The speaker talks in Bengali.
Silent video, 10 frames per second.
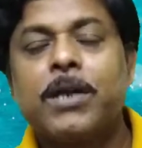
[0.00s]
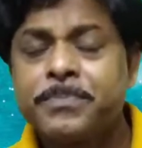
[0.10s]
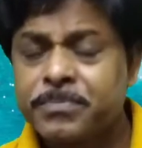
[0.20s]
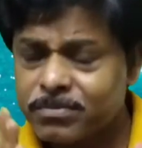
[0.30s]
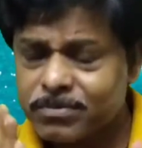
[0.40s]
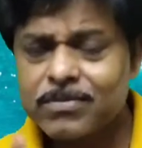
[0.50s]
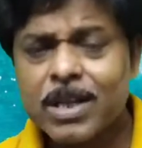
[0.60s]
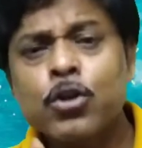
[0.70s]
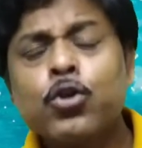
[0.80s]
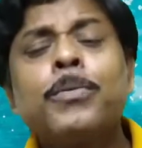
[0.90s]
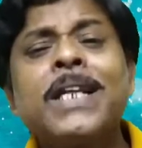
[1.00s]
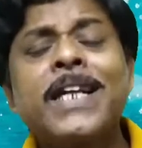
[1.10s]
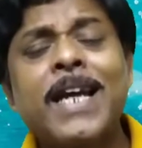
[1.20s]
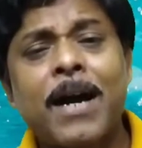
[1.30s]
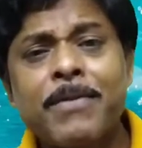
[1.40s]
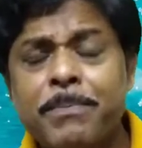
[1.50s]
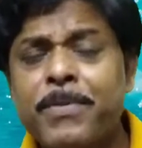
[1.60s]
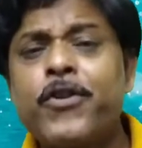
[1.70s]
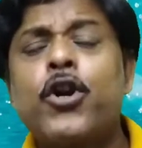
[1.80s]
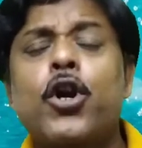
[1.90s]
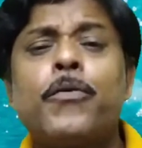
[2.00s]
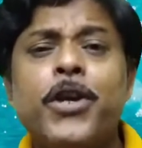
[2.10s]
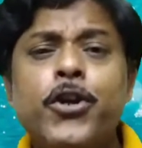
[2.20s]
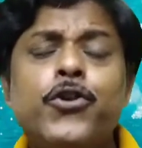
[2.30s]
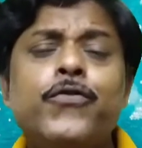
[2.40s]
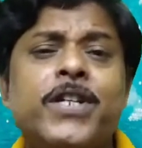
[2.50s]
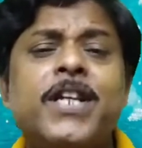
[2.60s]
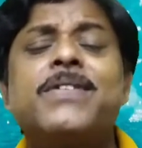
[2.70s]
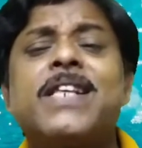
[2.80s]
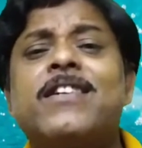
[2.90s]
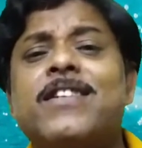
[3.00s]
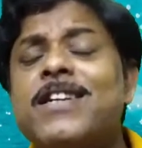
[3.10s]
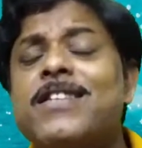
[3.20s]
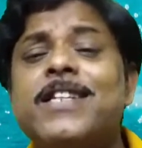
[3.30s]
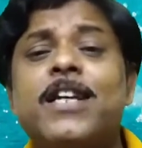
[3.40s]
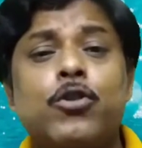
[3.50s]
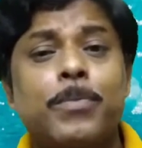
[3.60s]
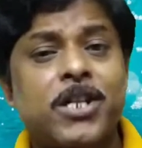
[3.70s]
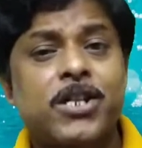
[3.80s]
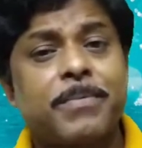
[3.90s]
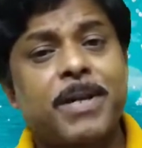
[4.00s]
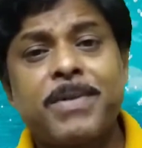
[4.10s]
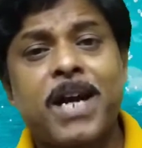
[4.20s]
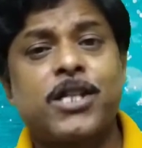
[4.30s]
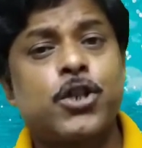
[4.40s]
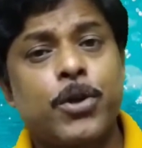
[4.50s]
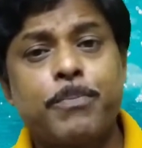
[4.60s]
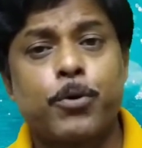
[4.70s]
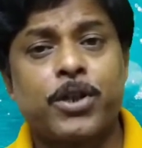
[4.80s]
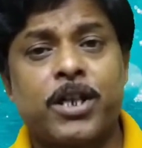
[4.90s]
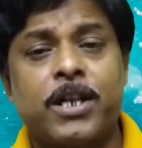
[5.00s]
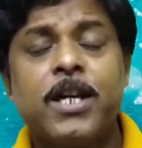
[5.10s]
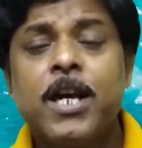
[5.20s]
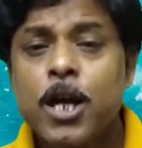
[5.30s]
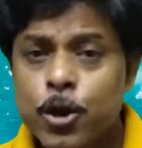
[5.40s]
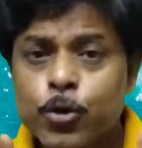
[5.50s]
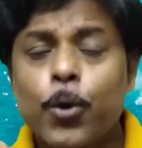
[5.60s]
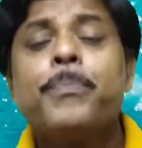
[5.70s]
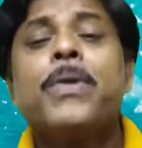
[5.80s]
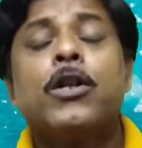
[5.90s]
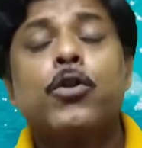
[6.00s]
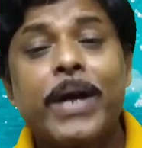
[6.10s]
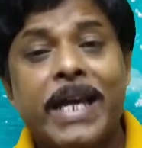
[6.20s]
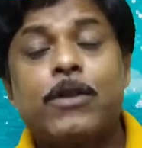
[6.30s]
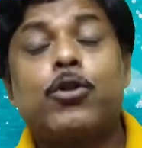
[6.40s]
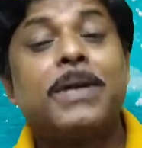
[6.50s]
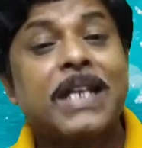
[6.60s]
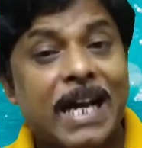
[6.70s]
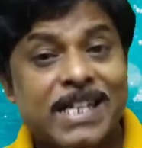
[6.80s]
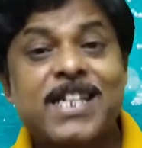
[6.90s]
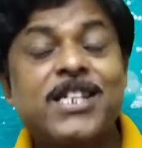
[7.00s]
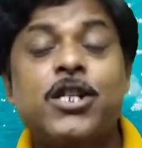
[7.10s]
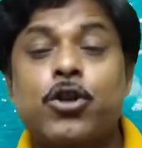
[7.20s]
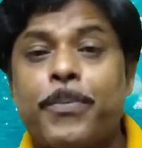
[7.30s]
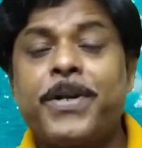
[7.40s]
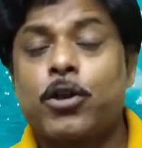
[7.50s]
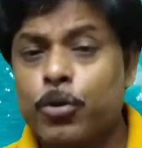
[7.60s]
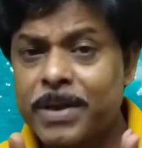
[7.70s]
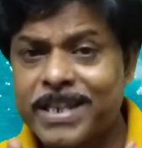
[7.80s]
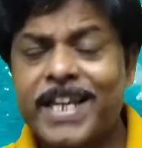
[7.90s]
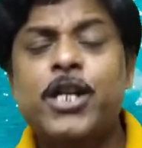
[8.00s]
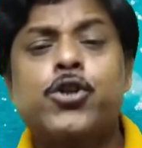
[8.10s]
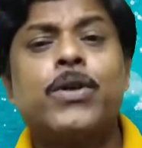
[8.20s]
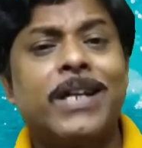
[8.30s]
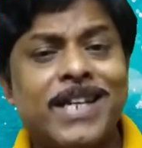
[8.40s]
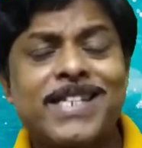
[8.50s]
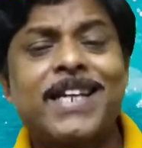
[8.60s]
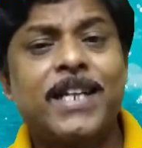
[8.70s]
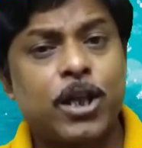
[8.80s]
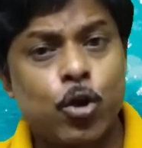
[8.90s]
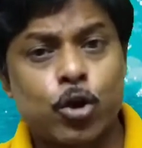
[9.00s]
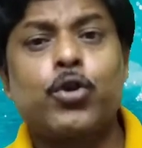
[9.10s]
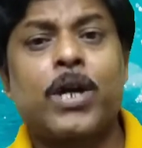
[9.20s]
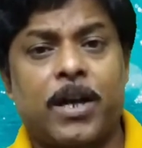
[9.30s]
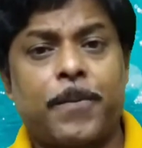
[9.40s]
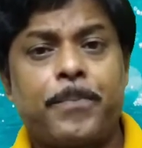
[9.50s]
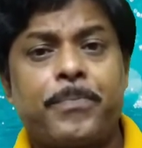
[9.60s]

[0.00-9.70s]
দা তোমাদেরকে আমি বিভিন্ন রকম ইউটিউব টিপস অ্যান্ড ট্রিক্স নিয়ে তোমাদের সামনে আমি হাজির হই প্রতিদিন তো তো তোমাদের আজকের যে টপিকটা তোমরা দেখেছো রিসেন্টলি গতকাল